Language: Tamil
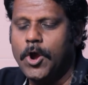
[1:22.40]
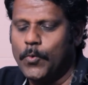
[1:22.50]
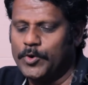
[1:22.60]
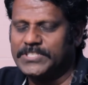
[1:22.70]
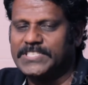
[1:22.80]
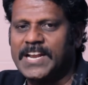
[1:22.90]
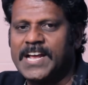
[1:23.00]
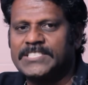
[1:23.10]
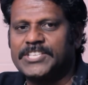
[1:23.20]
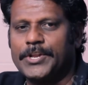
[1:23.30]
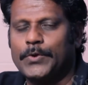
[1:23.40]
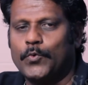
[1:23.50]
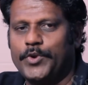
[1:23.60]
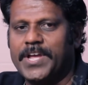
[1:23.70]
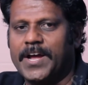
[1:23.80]
ஒரு சராசரி
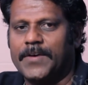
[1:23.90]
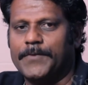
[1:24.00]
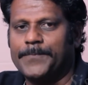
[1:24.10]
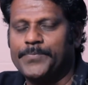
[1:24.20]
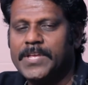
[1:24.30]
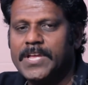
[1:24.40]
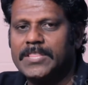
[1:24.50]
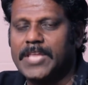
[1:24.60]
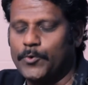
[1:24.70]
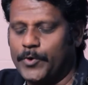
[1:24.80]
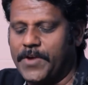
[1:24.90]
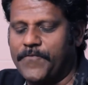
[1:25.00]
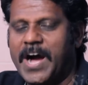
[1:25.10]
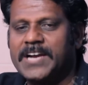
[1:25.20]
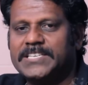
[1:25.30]
குடியானவன் தன்னுடைய
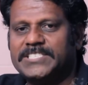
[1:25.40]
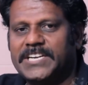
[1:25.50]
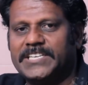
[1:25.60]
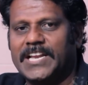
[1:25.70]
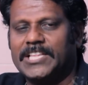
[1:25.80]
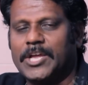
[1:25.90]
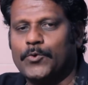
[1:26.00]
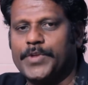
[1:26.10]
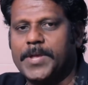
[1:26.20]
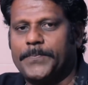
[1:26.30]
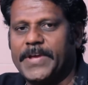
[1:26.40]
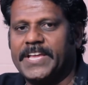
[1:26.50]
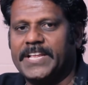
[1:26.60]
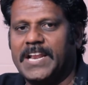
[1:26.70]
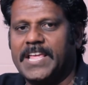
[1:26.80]
வாக்குச்சீட்டிலே தன்னுடைய
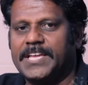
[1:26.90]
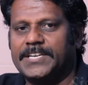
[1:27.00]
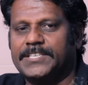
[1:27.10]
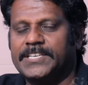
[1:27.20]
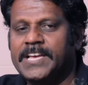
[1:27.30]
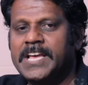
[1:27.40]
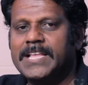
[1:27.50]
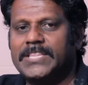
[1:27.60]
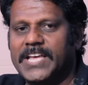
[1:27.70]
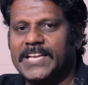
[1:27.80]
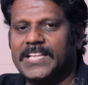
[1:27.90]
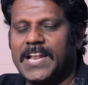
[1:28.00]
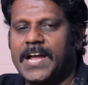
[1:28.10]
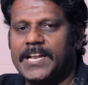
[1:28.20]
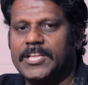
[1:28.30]
பெயர் இல்லை என்று
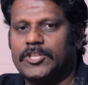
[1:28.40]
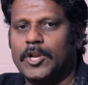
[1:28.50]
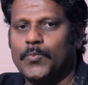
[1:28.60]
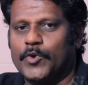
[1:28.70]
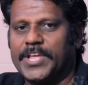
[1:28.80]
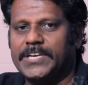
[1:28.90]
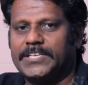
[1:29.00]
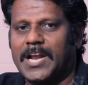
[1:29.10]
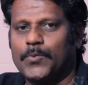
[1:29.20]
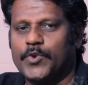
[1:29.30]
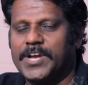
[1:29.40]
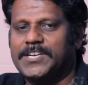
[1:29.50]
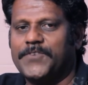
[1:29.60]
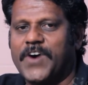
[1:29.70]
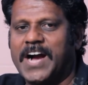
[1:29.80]
தேர்தல் ஆணையத்தில் முறையிட்டால்
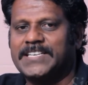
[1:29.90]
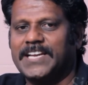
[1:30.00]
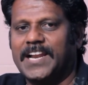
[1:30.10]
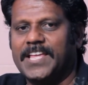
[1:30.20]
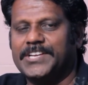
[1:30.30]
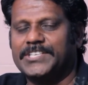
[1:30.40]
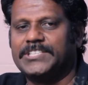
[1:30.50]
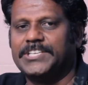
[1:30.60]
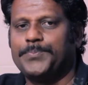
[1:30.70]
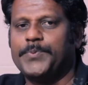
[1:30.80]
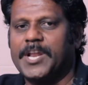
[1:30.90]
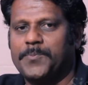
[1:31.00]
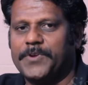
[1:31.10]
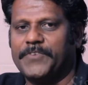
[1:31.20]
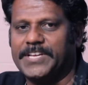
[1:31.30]
உனக்கு வாக்கு இல்லை என்று திருப்பி
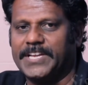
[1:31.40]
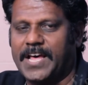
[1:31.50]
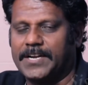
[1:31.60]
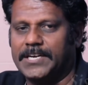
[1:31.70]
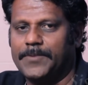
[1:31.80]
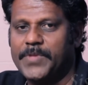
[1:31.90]
அனுப்பி விடுகிறார்கள்